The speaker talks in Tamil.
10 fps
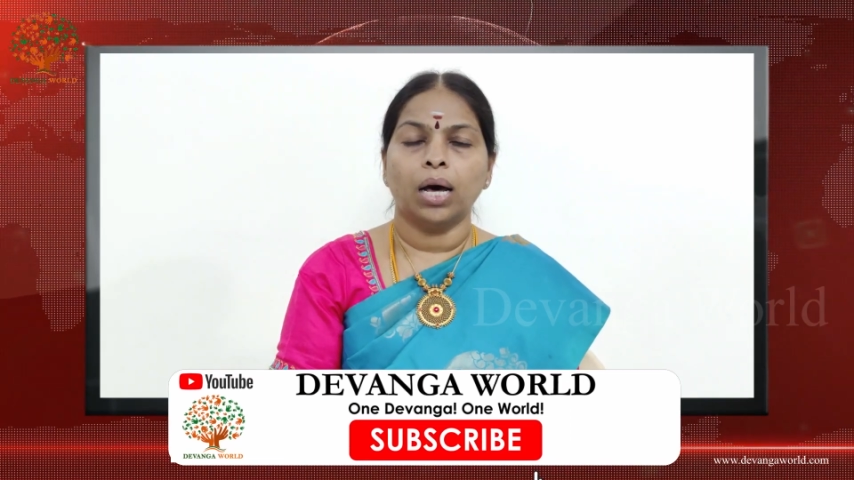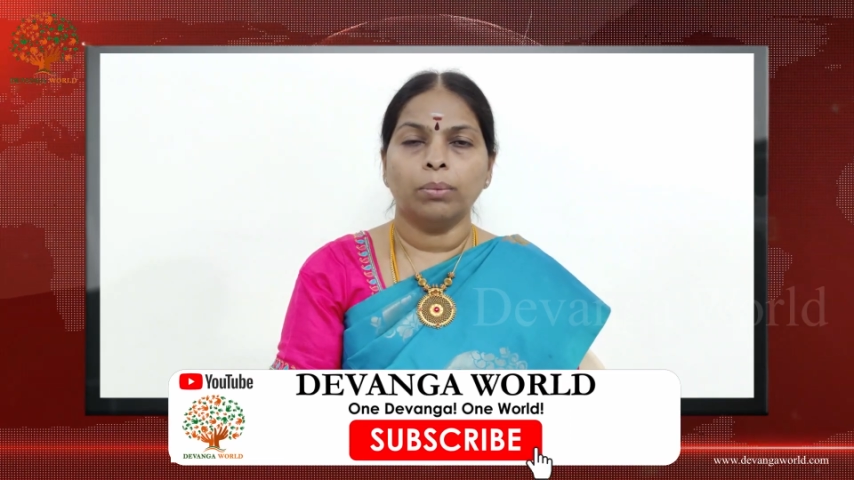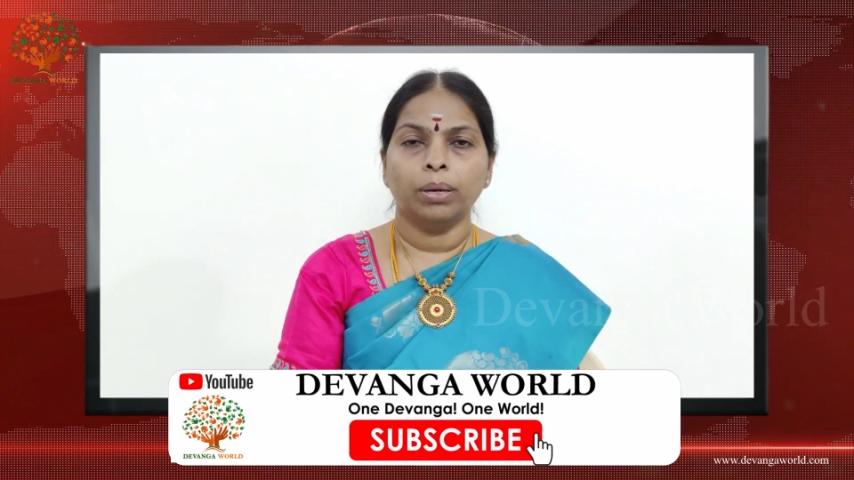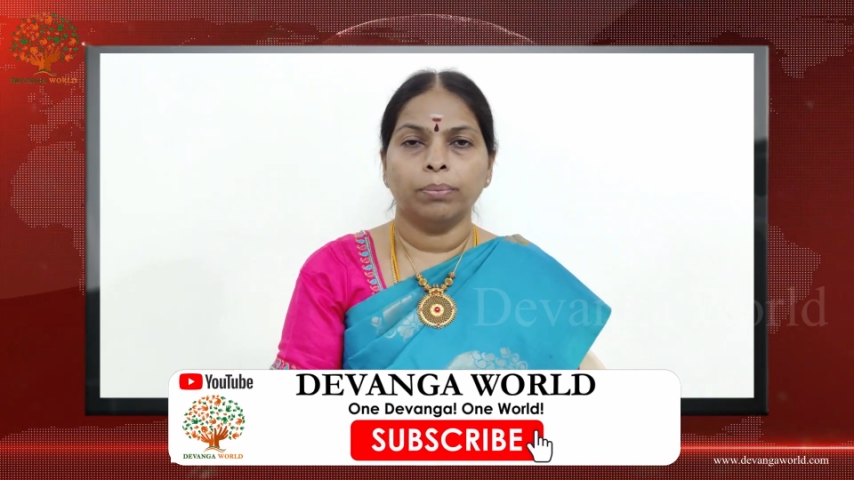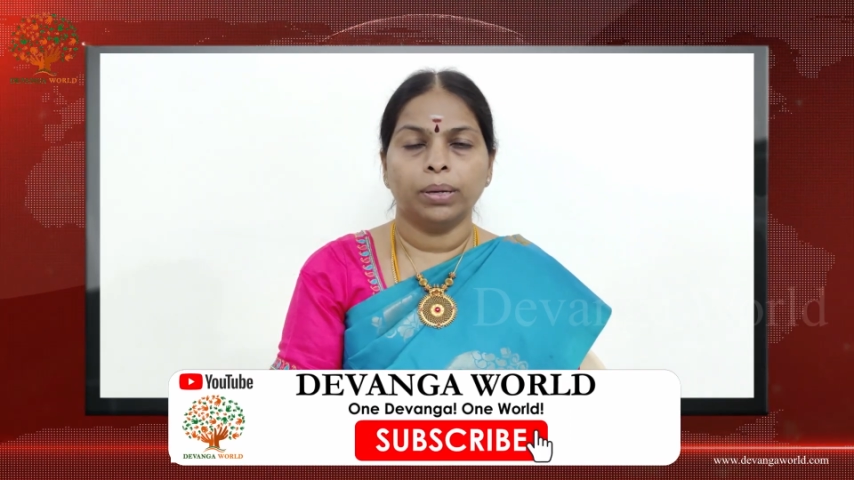
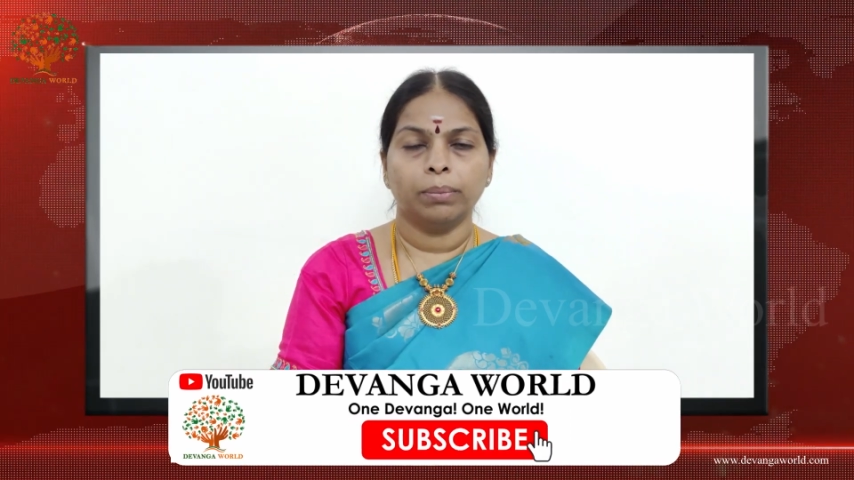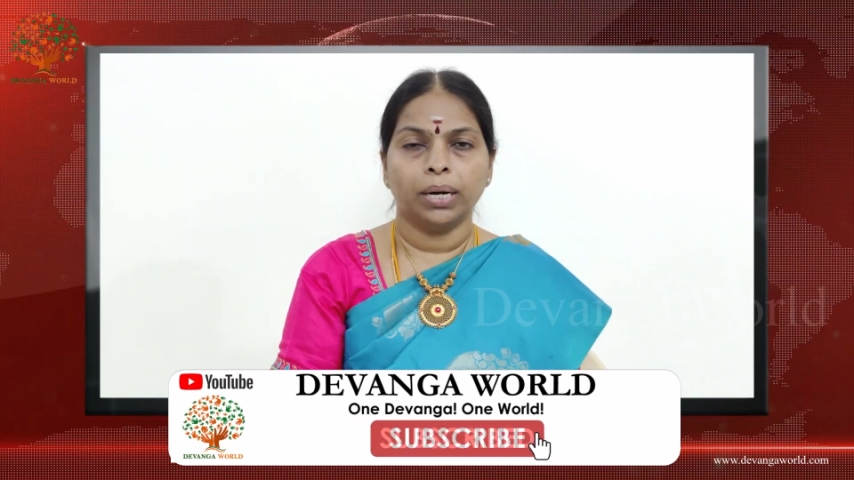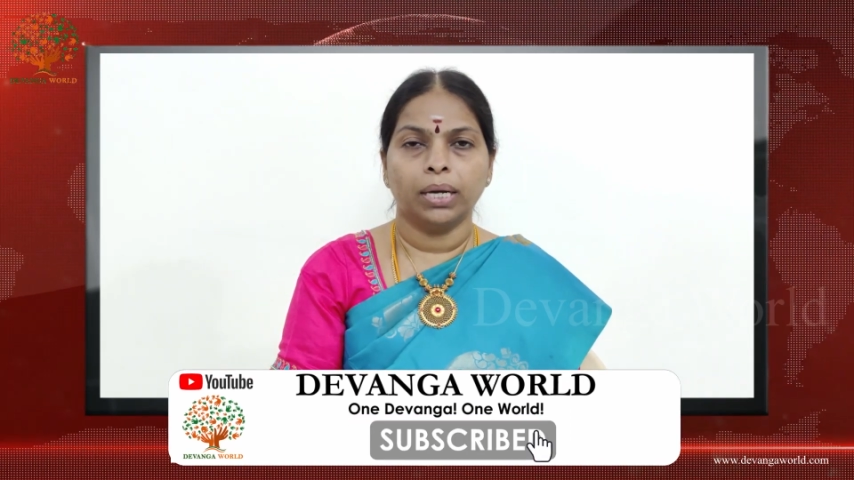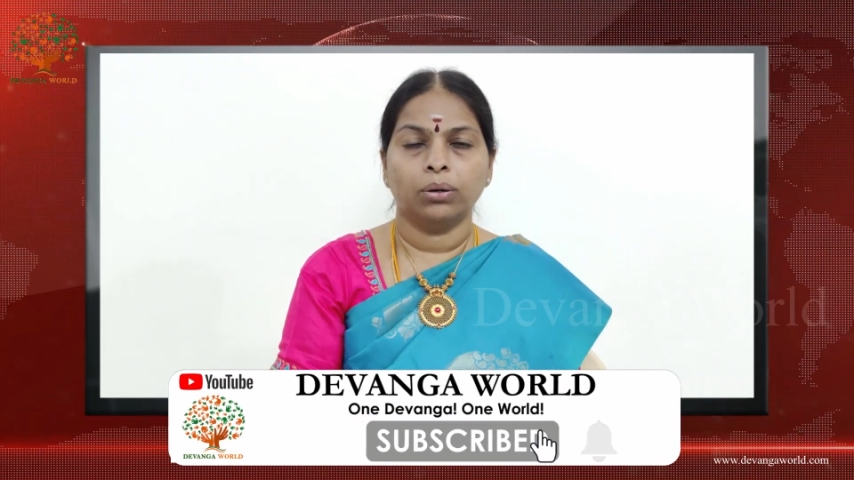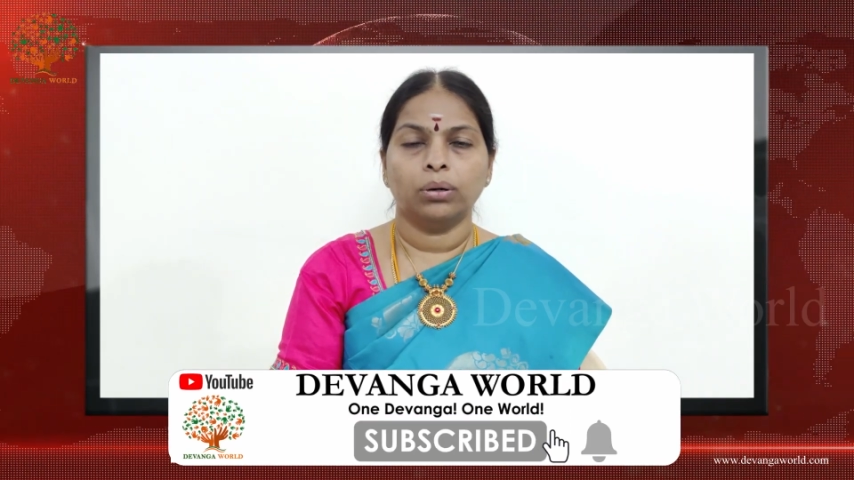அருமை
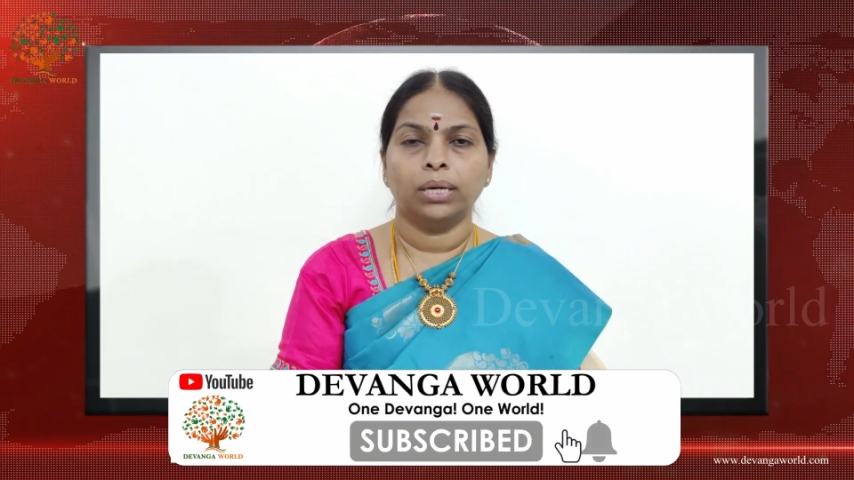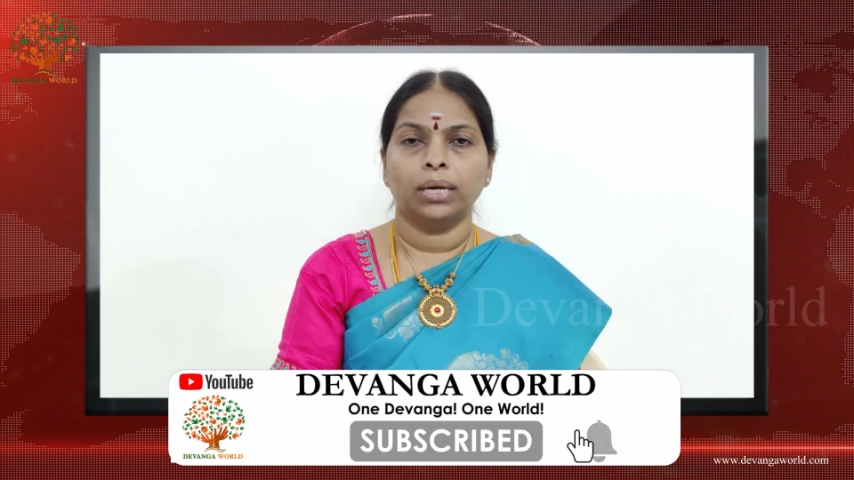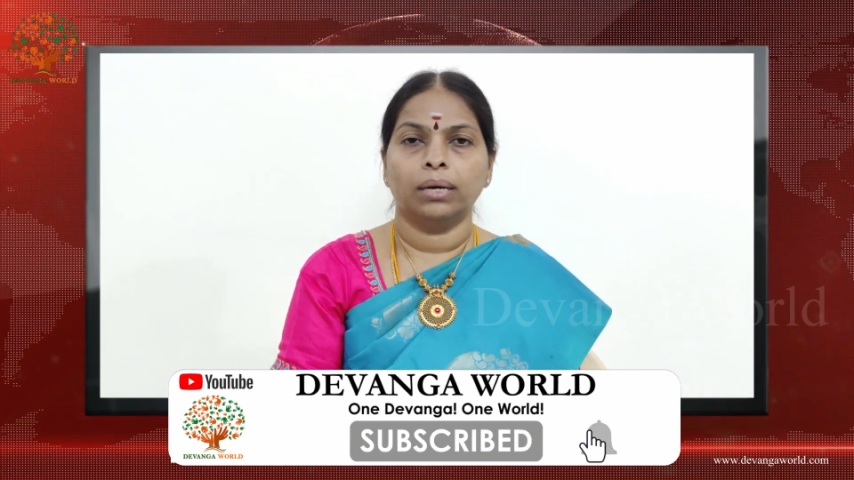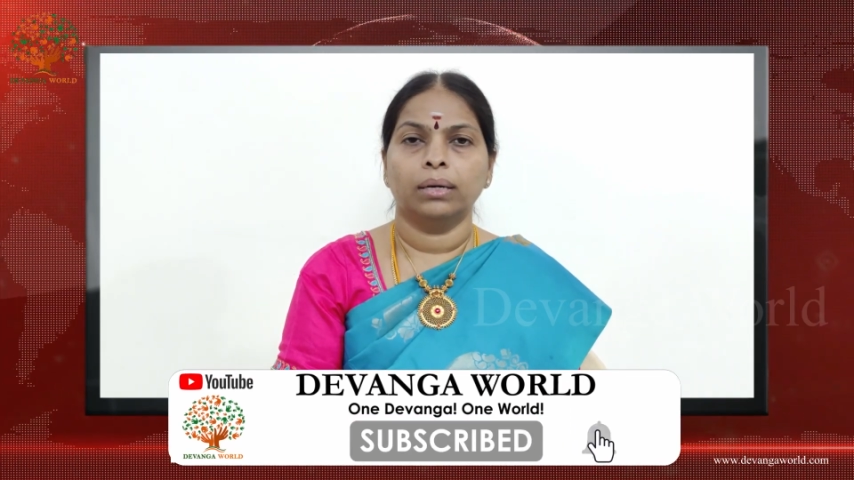பெருமைகளை கொண்ட